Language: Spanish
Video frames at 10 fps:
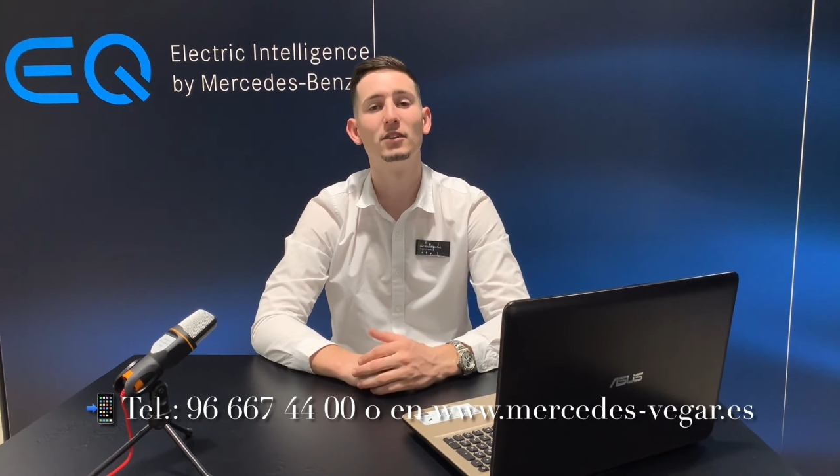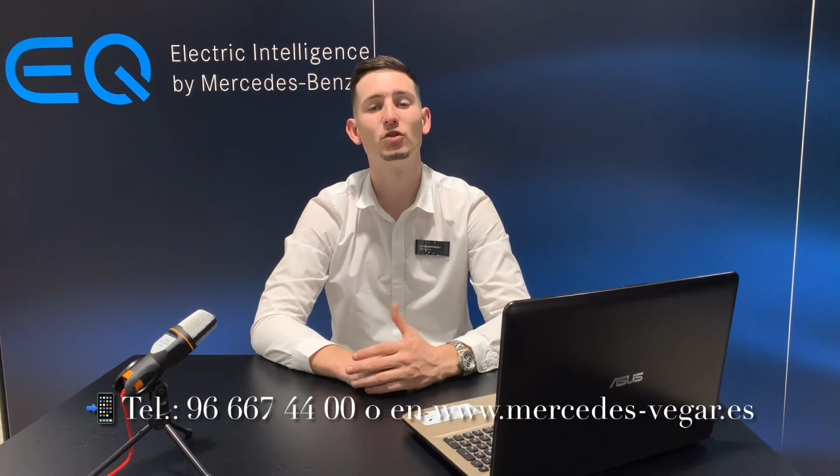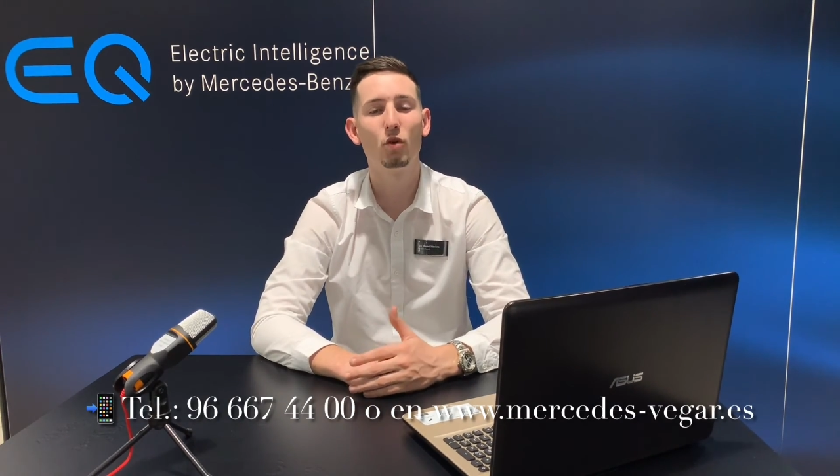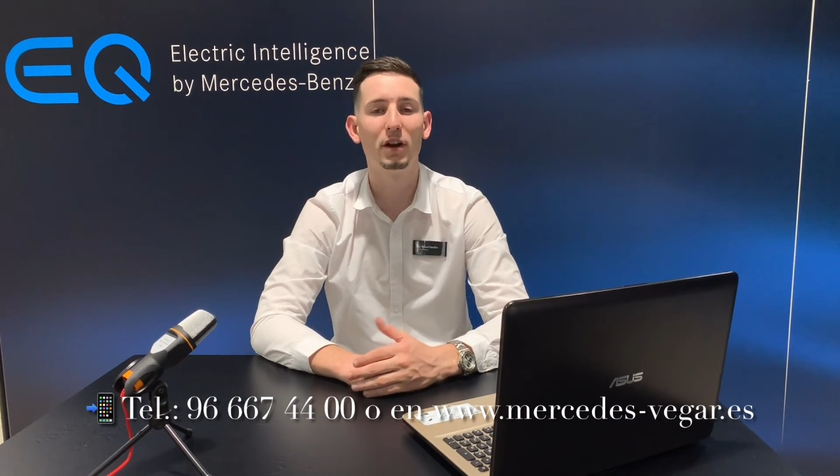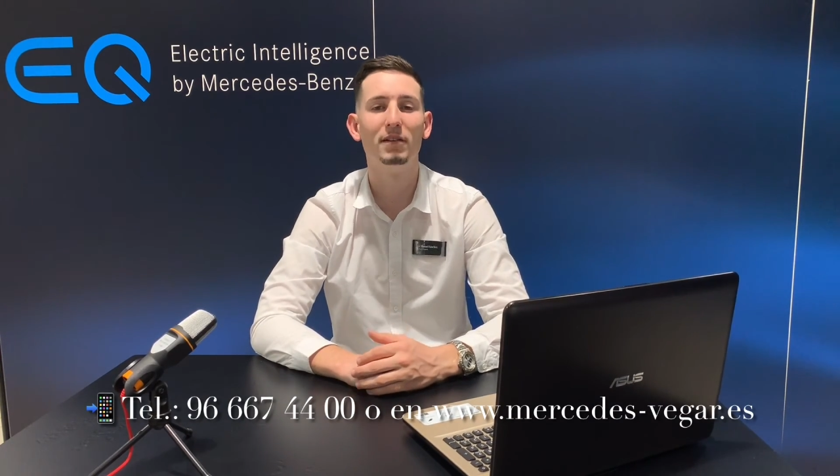
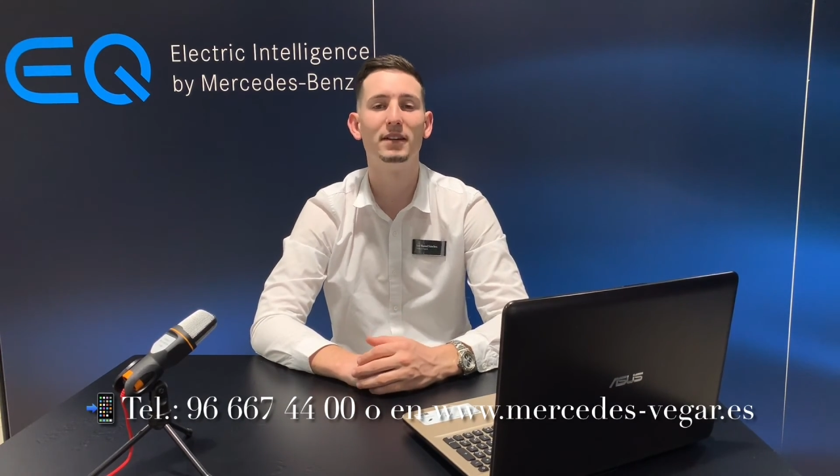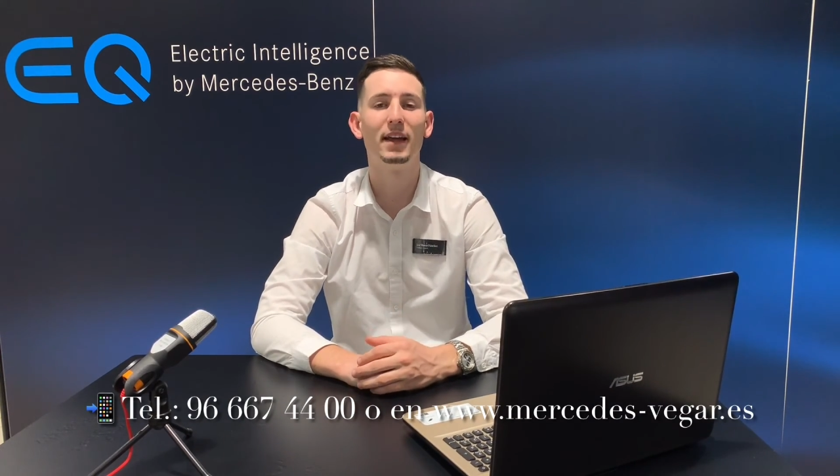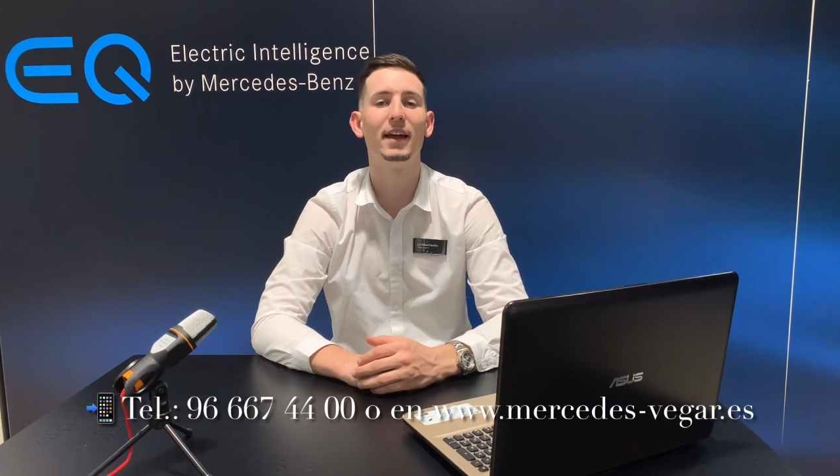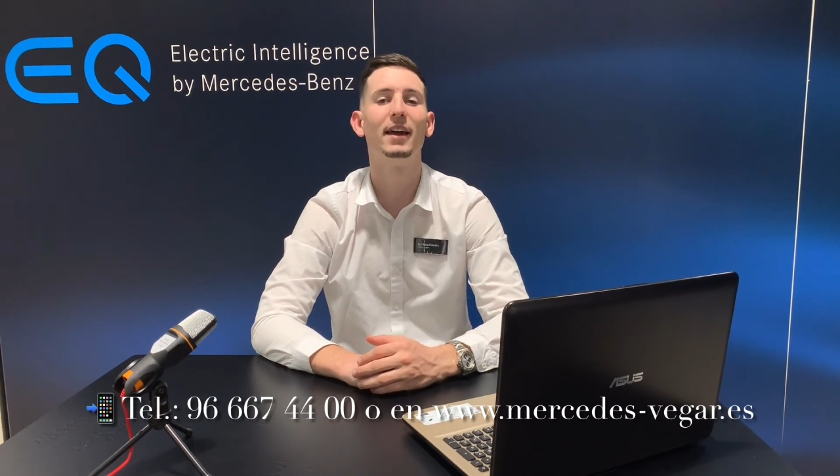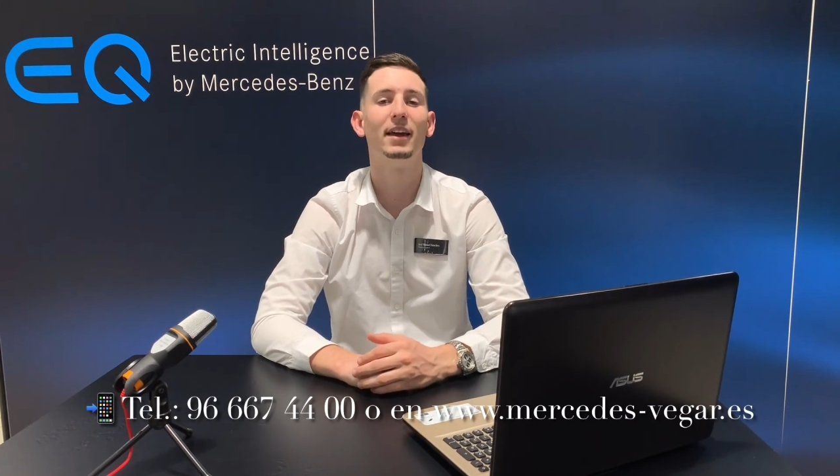
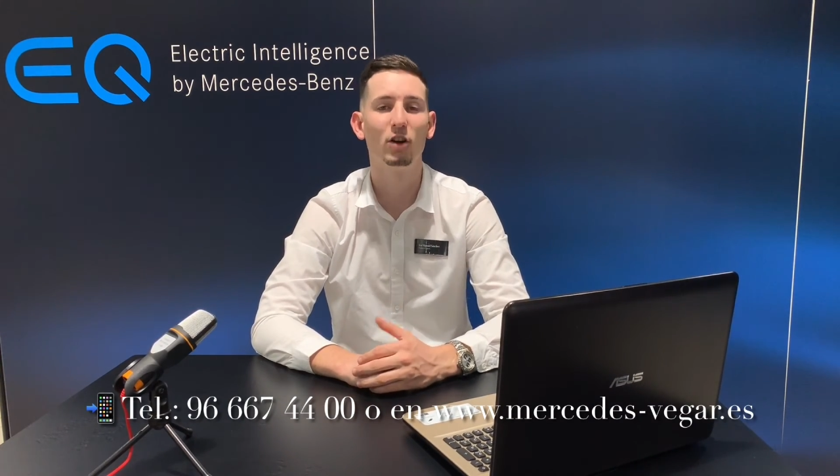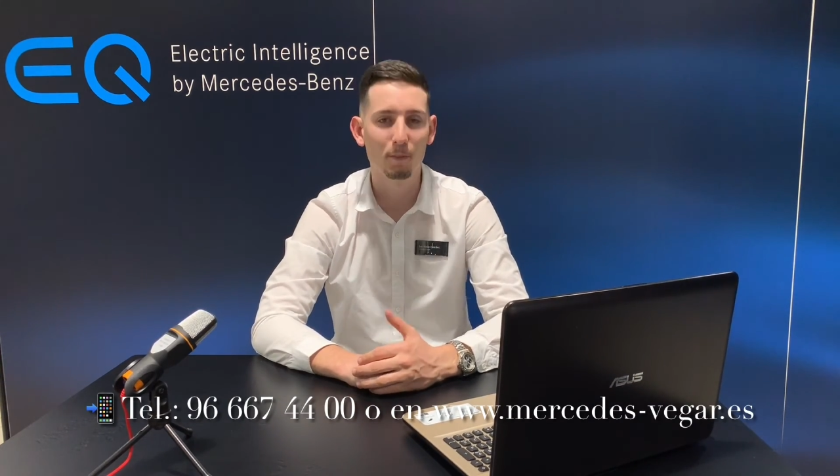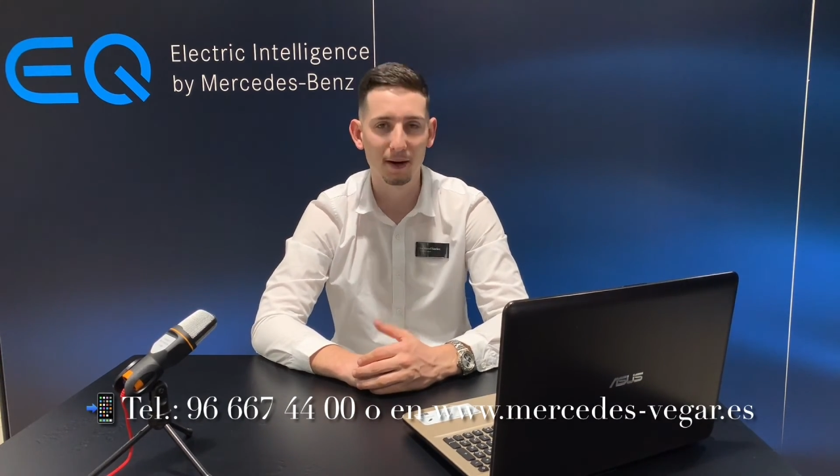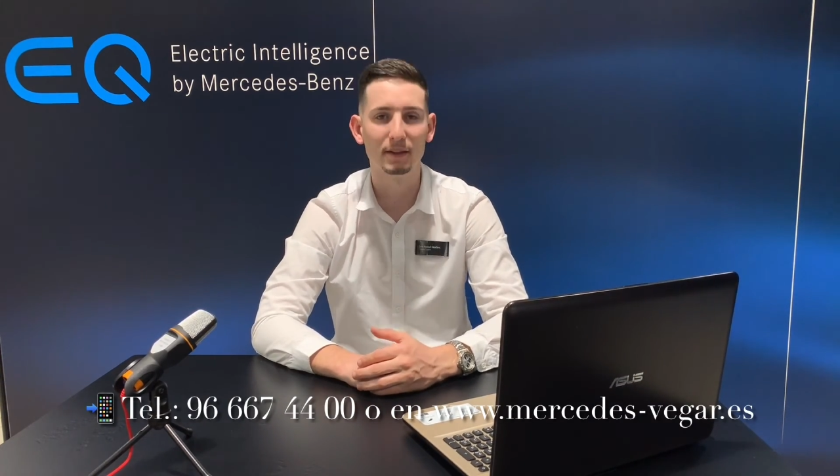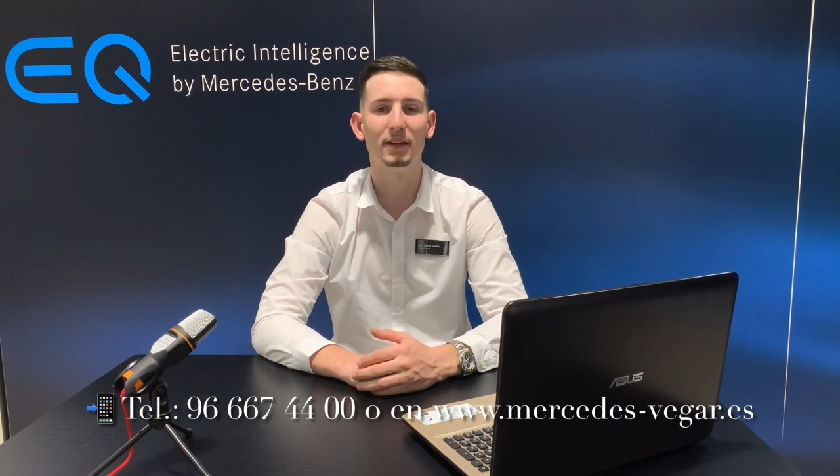suscribirte y
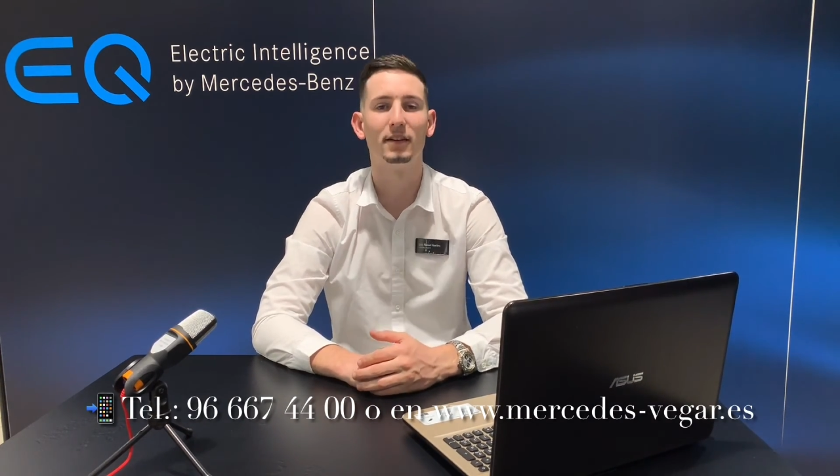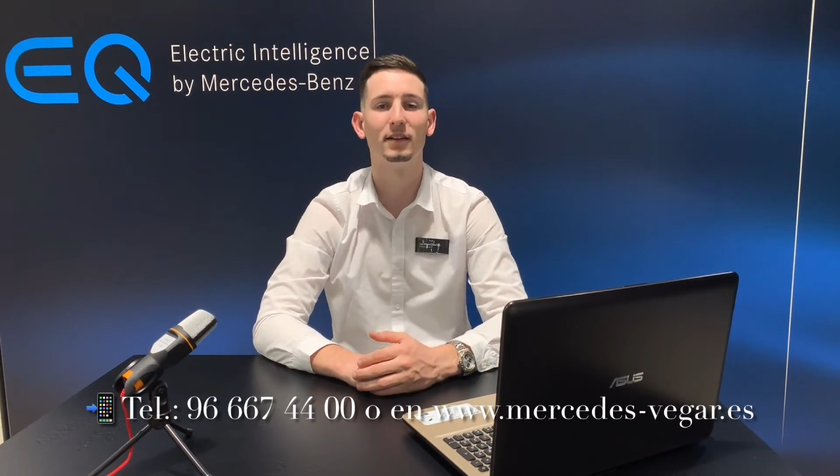compartir.